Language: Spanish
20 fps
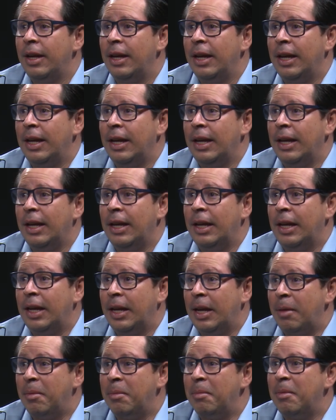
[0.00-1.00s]
eh,
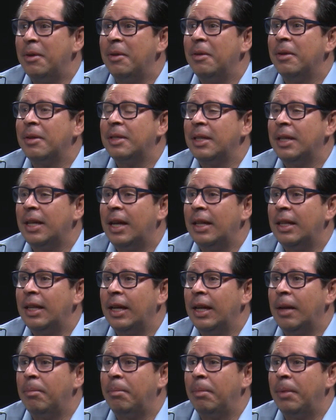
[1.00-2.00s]
en la misma universidad,
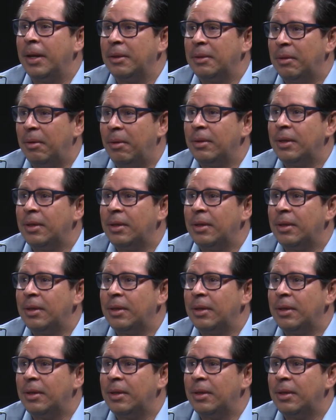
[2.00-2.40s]
el peso de